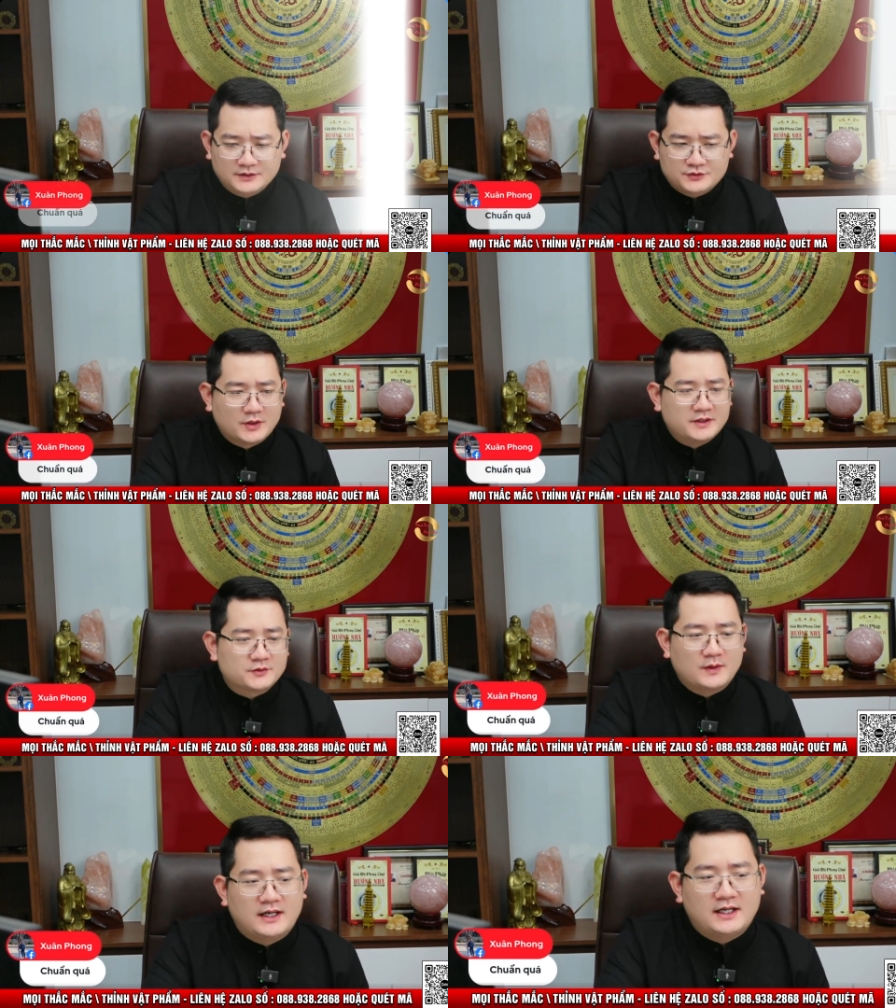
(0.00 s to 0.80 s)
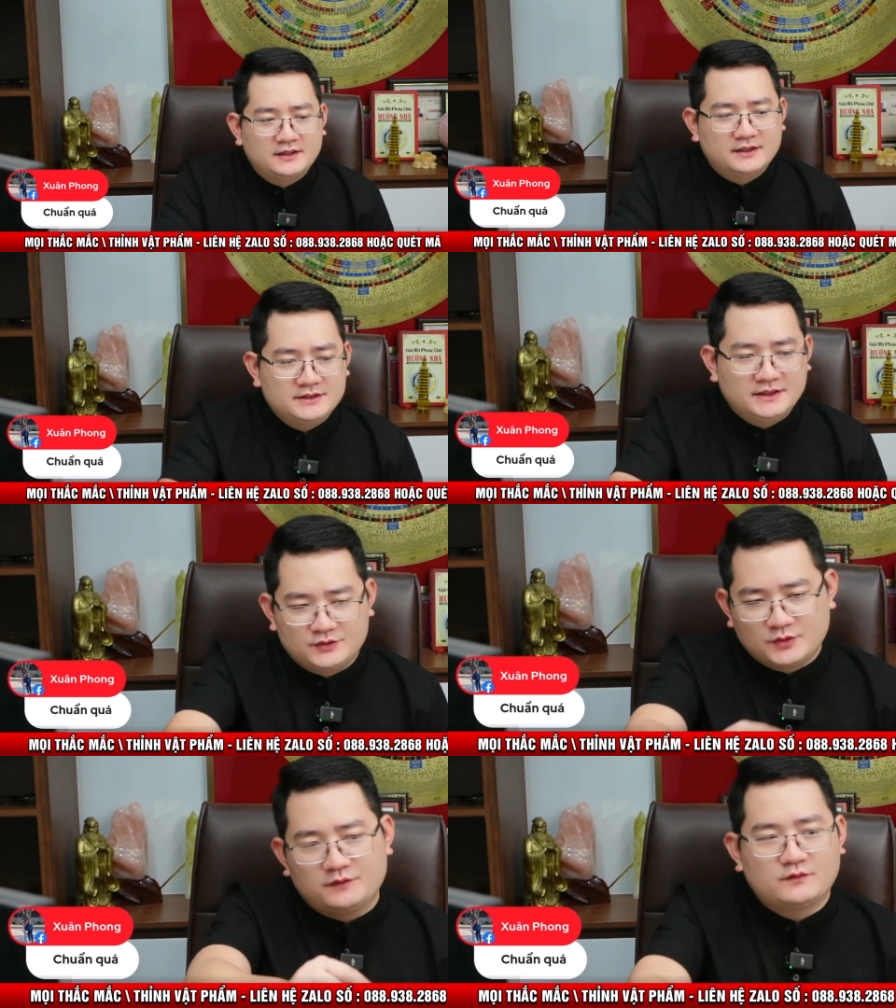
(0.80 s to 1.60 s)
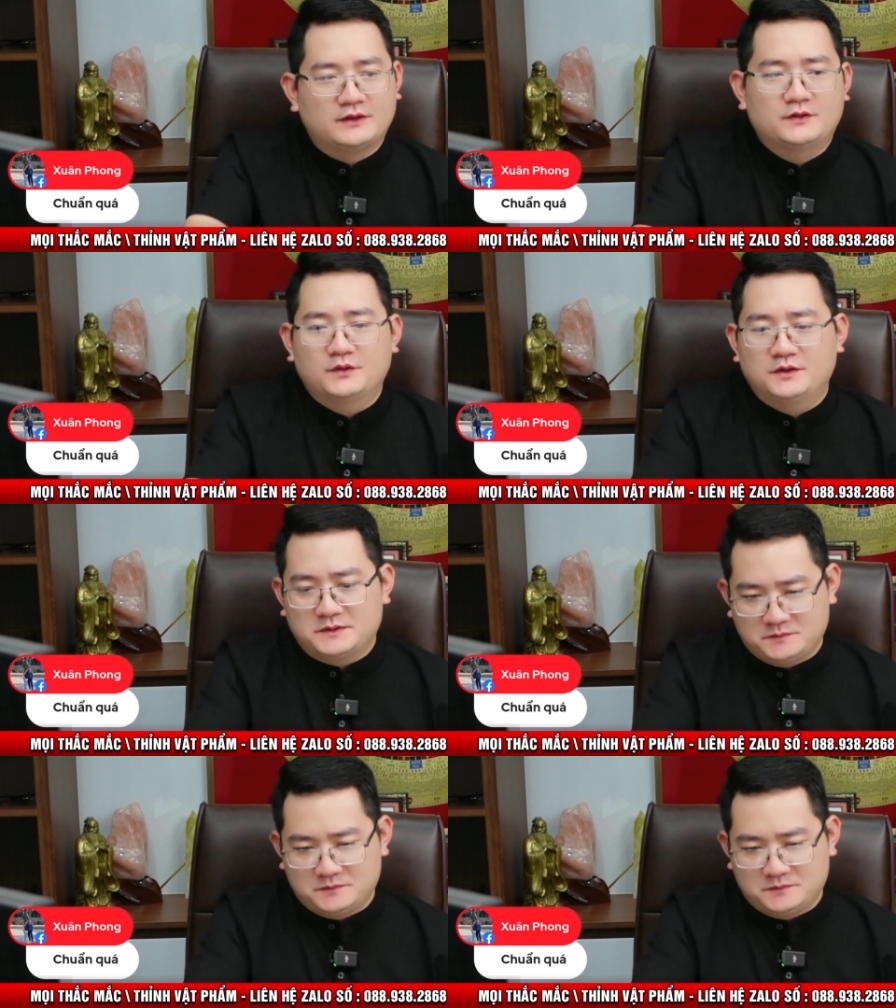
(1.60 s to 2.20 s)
chuẩn quá này anh chị thấy Xuân Phong phản hồi không